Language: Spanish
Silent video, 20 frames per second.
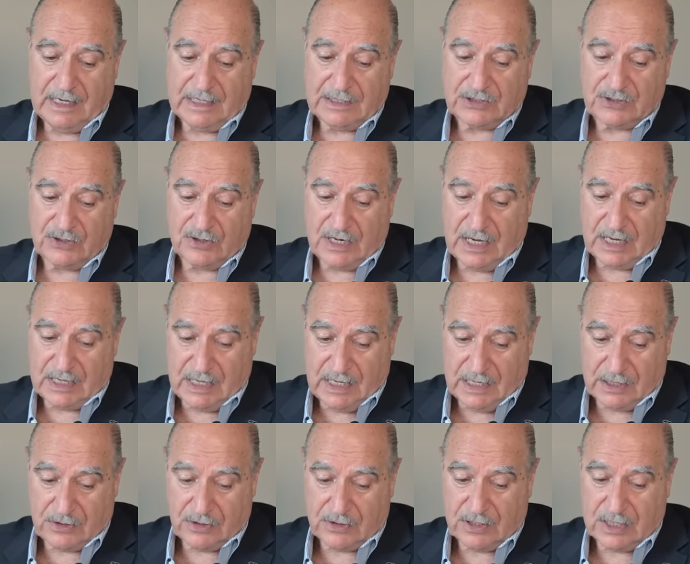zona y
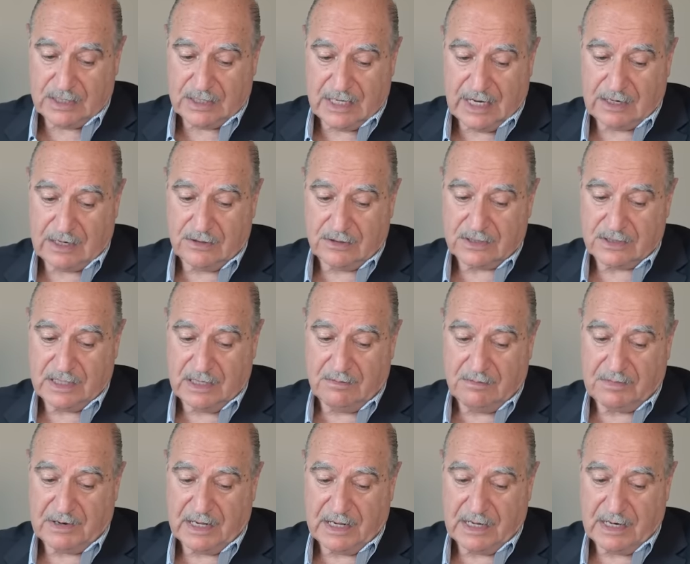esto destaco
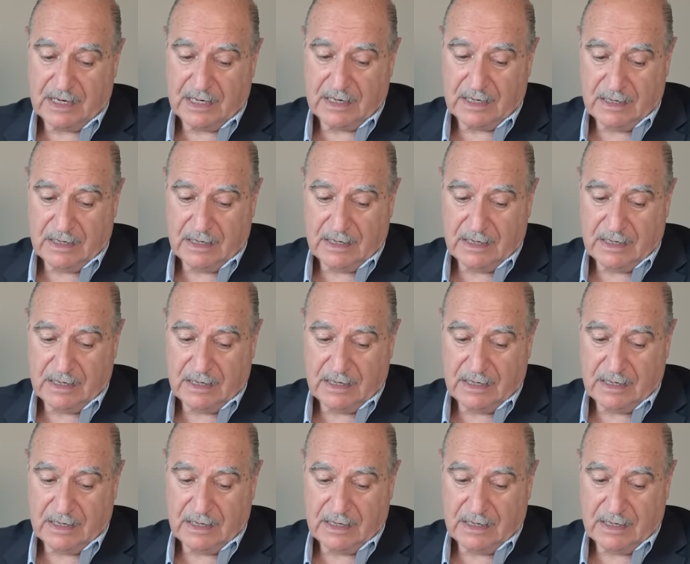siempre